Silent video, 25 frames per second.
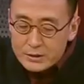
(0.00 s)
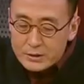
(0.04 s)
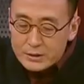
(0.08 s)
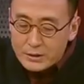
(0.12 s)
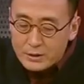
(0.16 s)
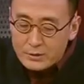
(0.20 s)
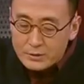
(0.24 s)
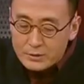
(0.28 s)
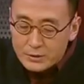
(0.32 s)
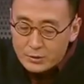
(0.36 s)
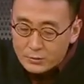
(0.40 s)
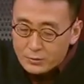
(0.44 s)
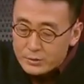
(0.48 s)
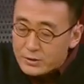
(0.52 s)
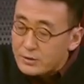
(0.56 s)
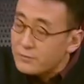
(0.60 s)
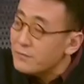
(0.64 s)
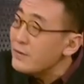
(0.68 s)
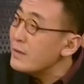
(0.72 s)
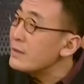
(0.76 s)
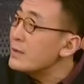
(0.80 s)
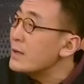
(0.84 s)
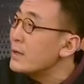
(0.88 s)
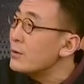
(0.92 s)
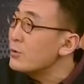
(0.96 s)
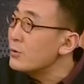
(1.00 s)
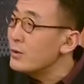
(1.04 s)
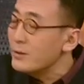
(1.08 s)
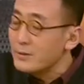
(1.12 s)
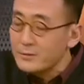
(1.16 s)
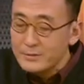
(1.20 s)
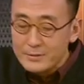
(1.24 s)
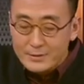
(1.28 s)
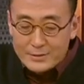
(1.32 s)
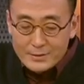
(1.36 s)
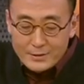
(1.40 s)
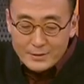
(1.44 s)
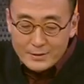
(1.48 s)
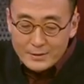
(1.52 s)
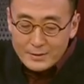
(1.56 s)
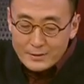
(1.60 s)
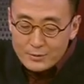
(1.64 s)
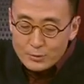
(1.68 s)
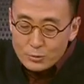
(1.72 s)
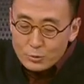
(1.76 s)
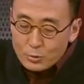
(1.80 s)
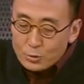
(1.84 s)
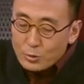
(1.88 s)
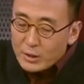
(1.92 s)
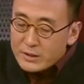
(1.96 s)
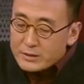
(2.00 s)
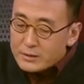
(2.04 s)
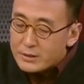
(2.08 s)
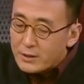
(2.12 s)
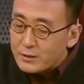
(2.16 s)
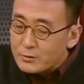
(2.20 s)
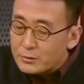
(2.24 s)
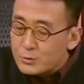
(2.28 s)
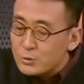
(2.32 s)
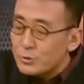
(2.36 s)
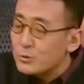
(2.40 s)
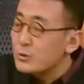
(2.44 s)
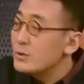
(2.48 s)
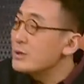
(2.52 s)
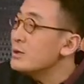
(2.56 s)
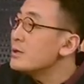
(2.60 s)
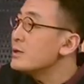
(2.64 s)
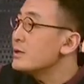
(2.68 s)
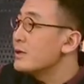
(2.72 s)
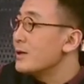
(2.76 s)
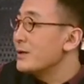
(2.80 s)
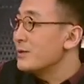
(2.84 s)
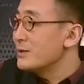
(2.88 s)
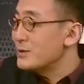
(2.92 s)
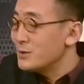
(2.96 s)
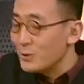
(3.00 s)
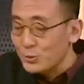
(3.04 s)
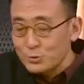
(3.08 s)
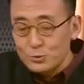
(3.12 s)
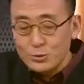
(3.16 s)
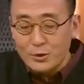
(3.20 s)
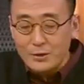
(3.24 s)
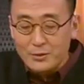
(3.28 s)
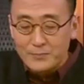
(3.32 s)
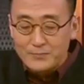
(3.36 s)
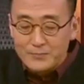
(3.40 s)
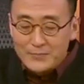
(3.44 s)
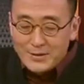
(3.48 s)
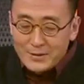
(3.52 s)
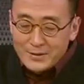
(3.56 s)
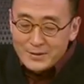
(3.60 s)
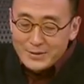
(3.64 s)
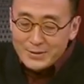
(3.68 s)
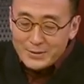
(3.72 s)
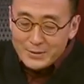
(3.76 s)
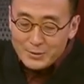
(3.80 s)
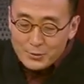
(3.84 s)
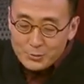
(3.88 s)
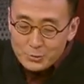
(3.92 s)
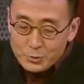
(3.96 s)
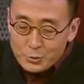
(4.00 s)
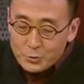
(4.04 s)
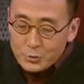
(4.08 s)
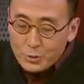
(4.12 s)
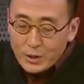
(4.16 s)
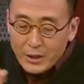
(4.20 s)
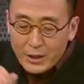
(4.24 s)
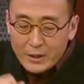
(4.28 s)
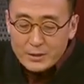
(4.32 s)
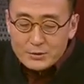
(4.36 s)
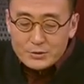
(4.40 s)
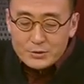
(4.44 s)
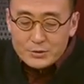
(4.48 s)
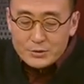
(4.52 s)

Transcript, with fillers: 上有一番言论，断章取义的叫做。女孩子